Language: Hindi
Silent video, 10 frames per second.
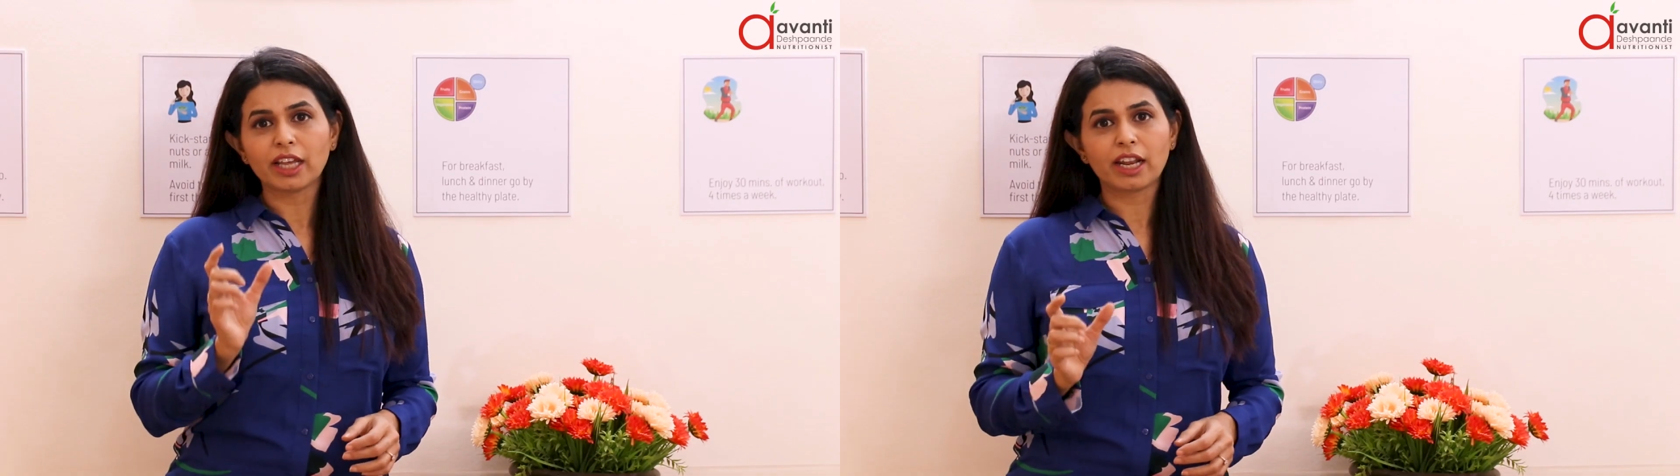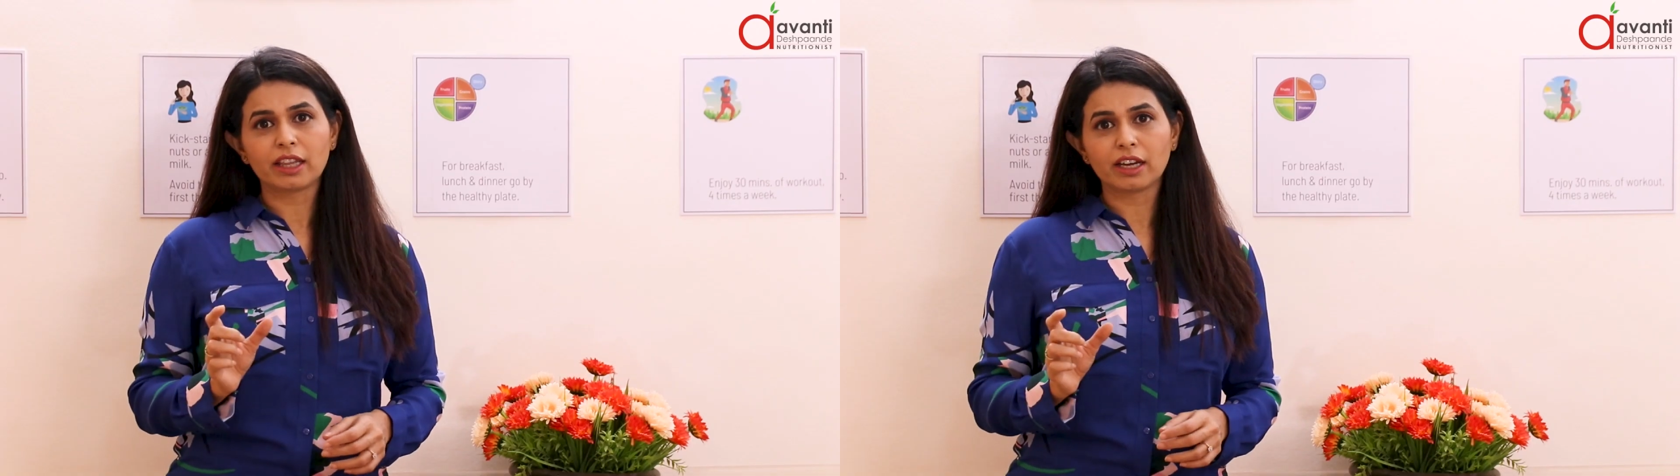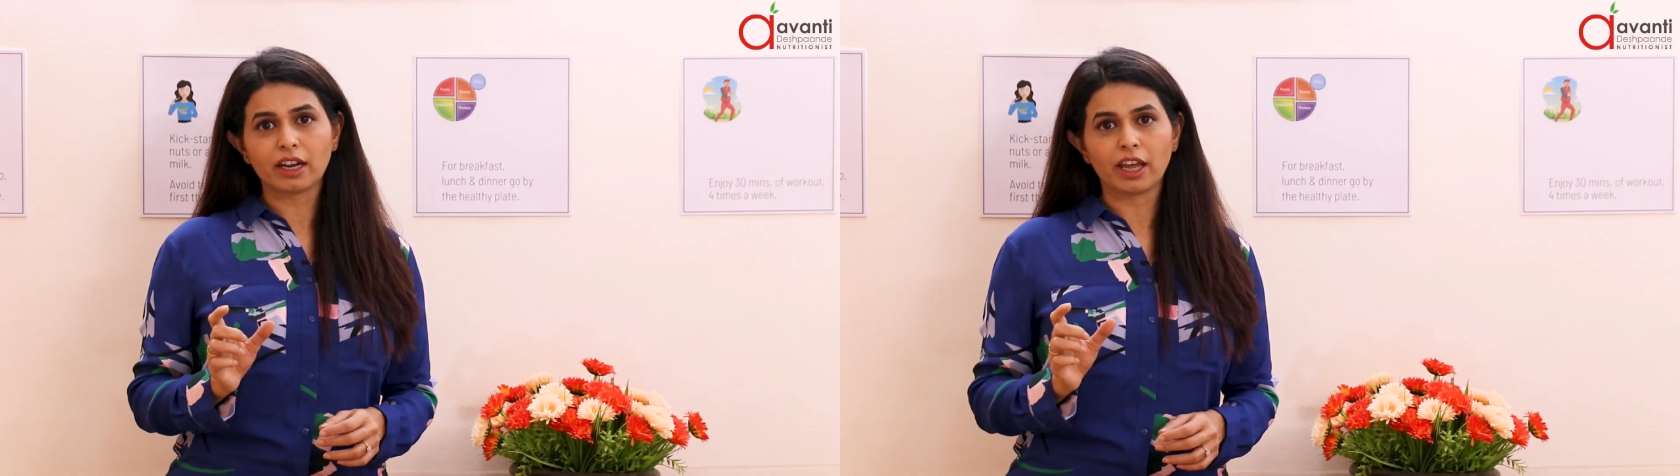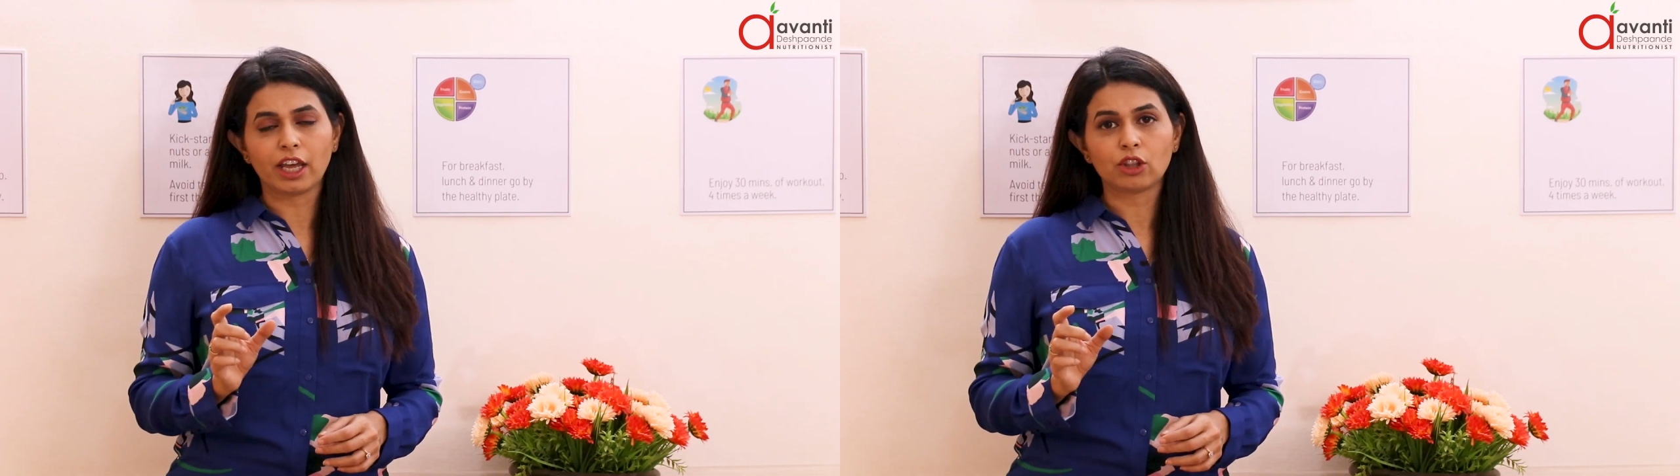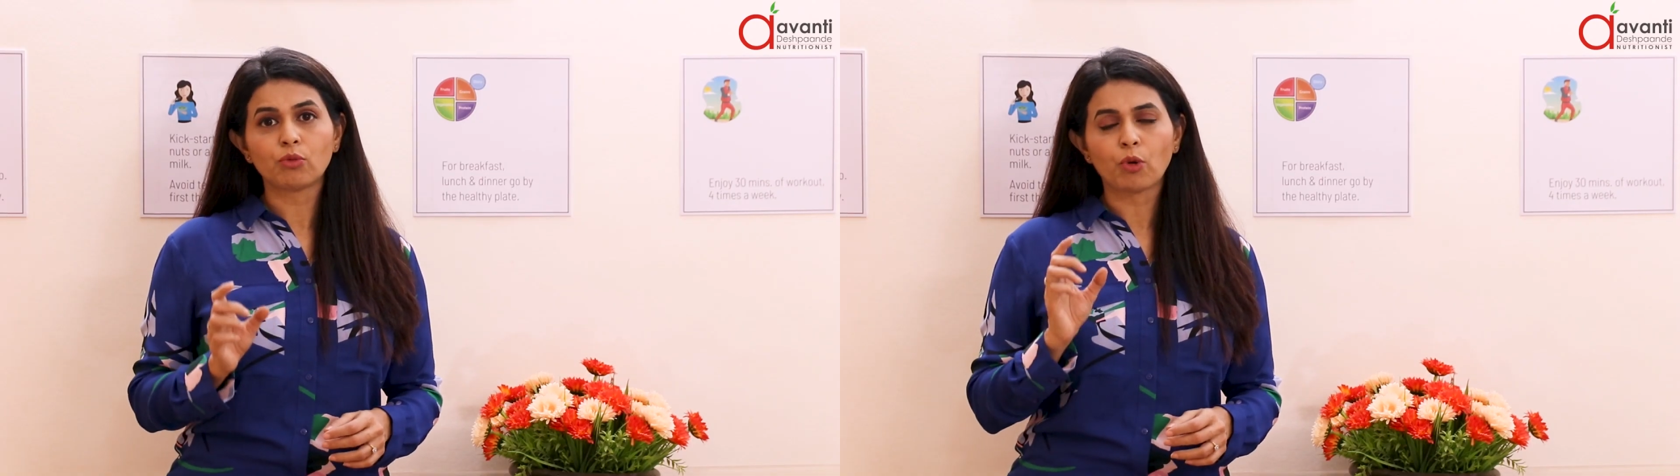देर तक
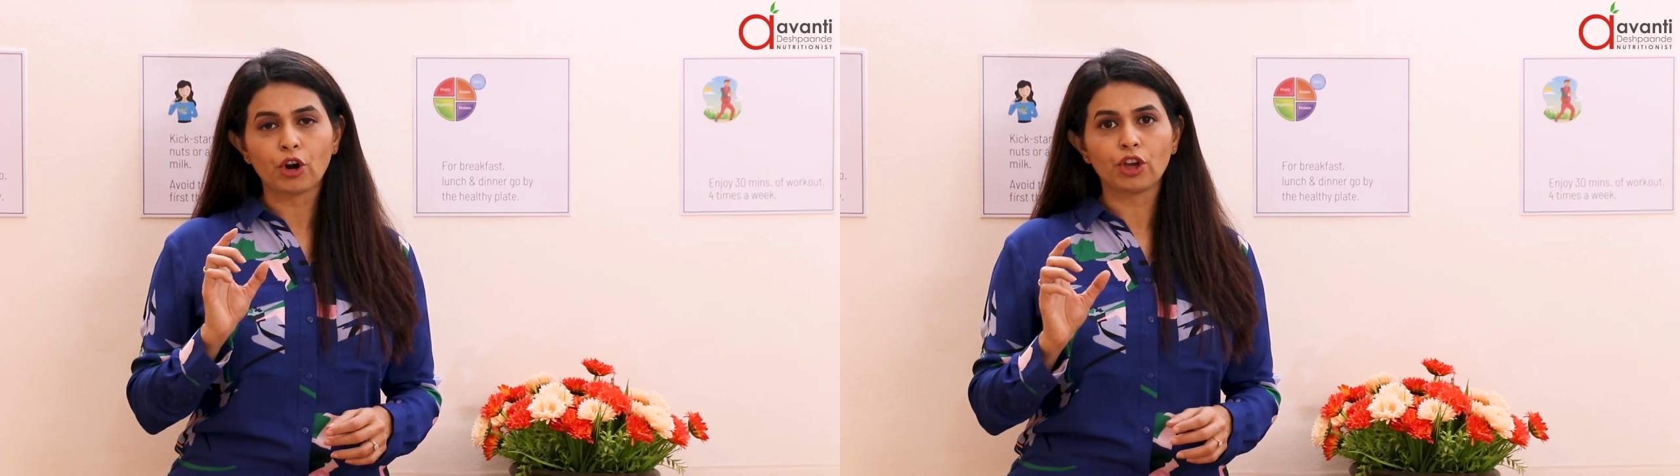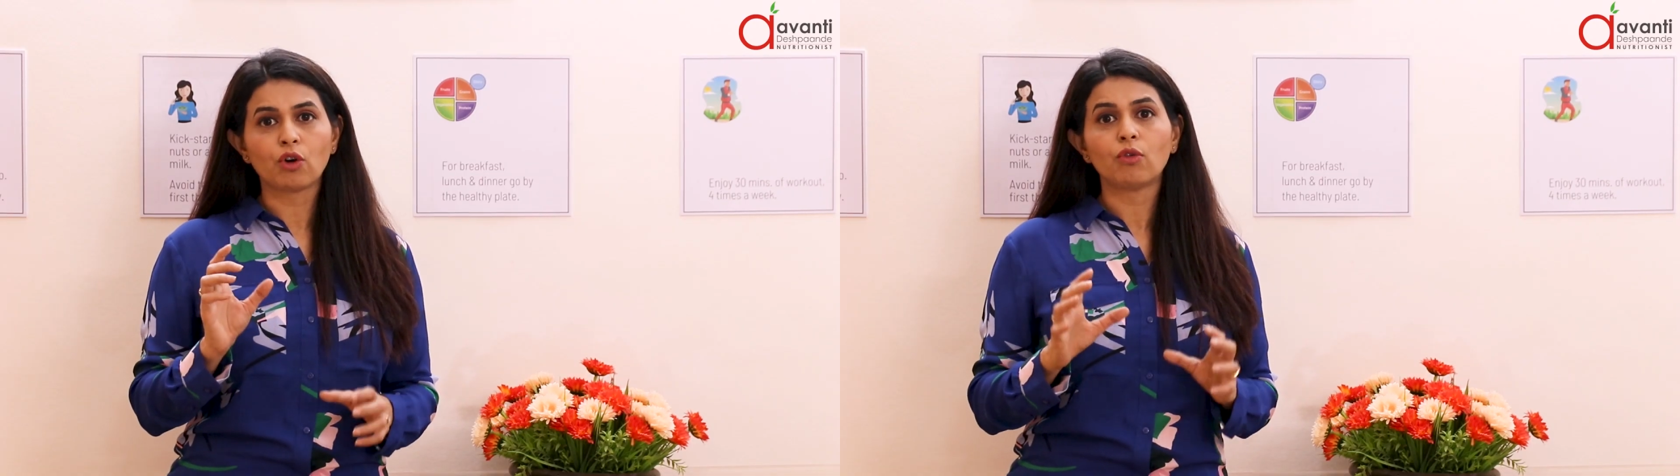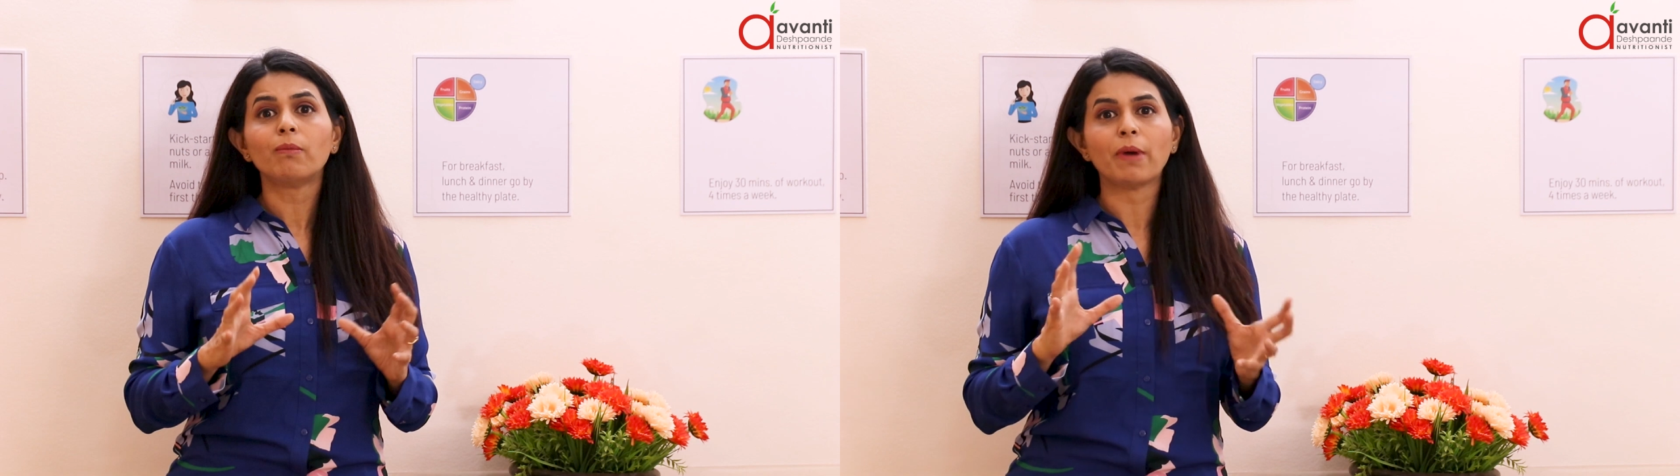रहे तो बॉडी को वो